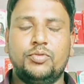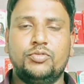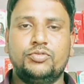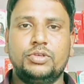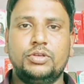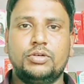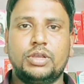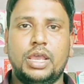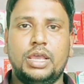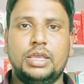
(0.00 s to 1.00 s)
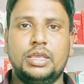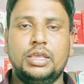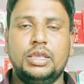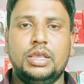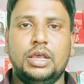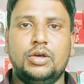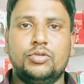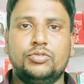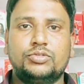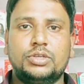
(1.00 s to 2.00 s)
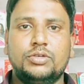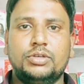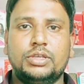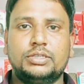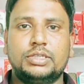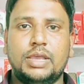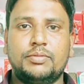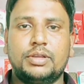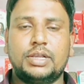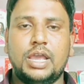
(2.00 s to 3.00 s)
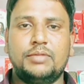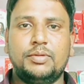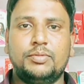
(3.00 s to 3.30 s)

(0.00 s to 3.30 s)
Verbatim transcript: फुंसी हो गया है और उसके वजह से आपके कान